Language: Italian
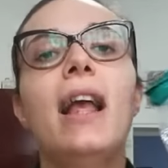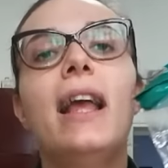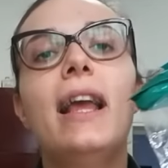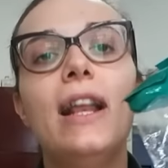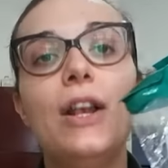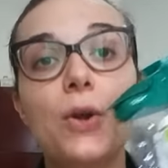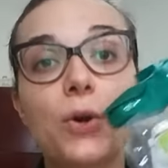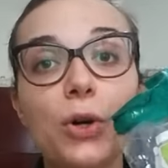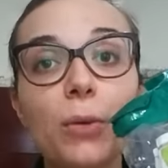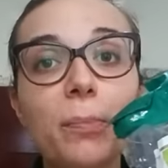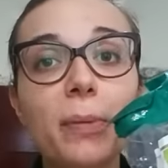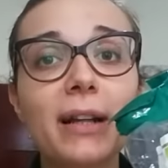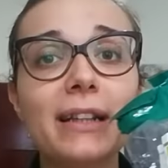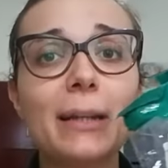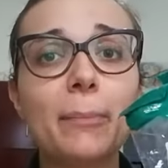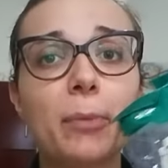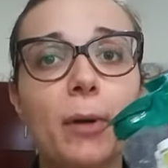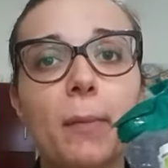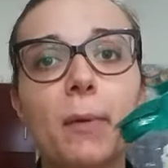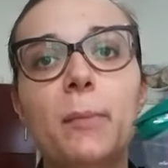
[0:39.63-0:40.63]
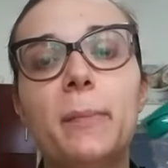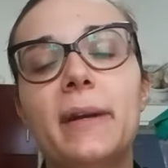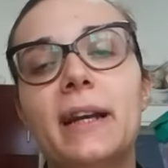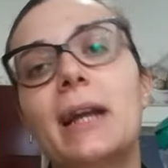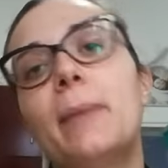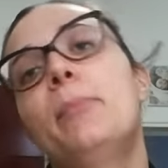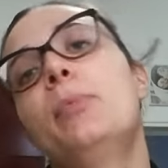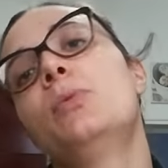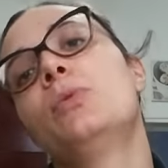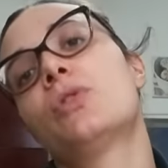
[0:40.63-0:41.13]
e le ho comprate proprio
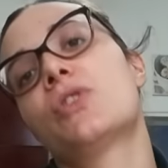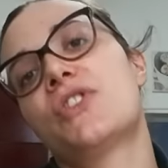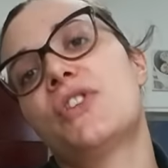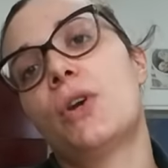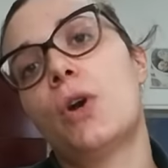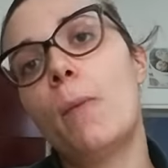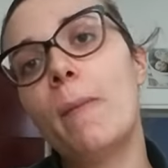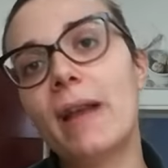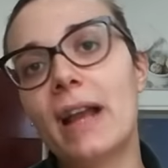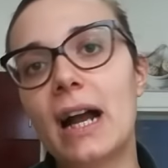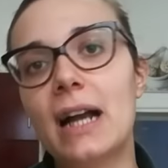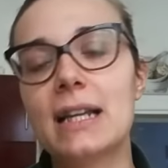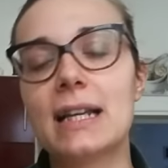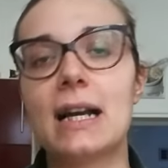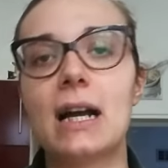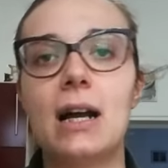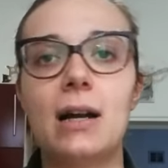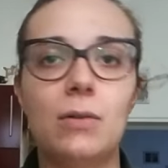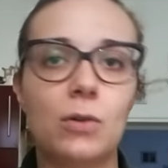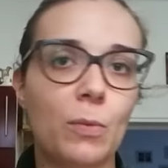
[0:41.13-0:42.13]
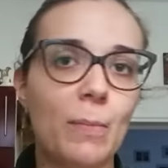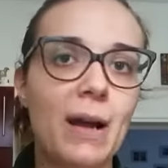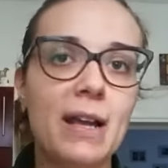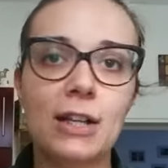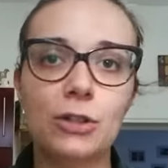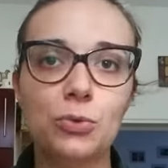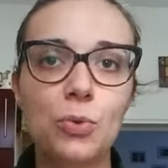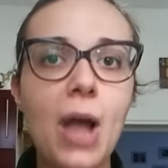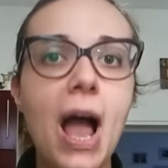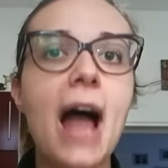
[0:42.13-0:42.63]
perché, appunto, siccome Gaia ormai
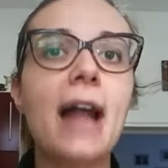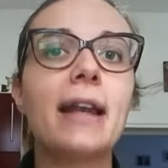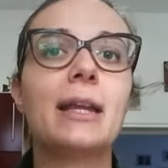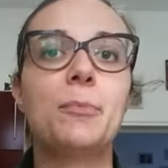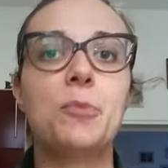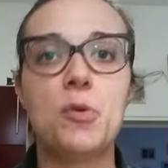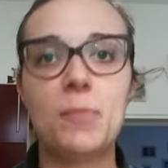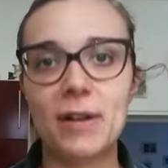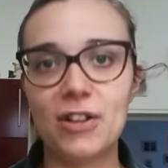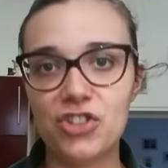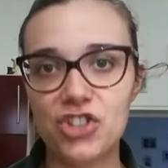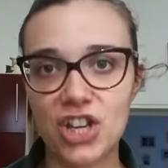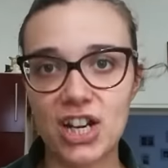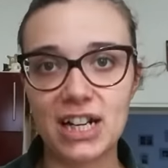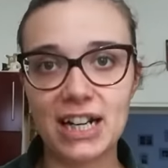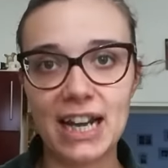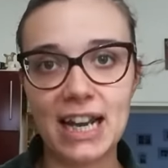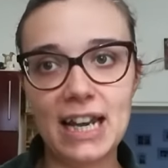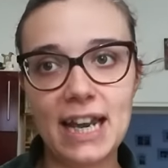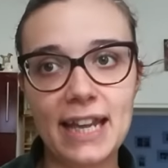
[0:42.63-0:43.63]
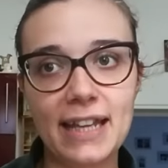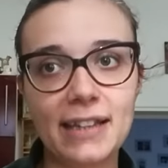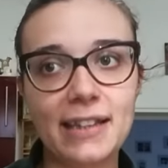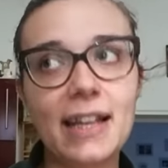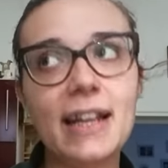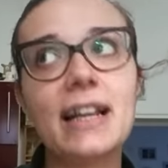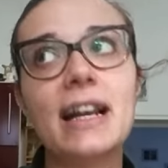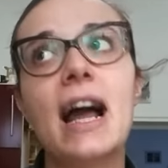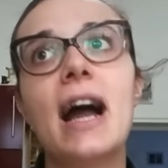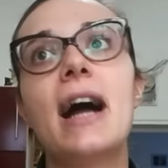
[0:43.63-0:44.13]
ha due anni, può mangiare anche lei
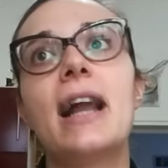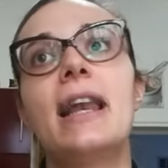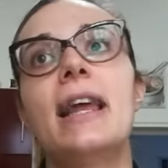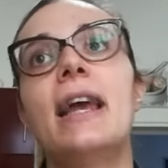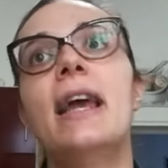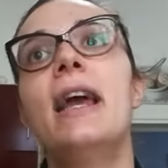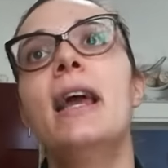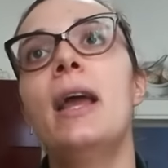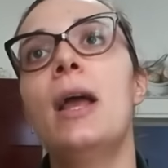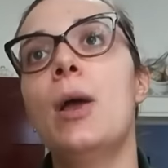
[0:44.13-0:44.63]
integrale,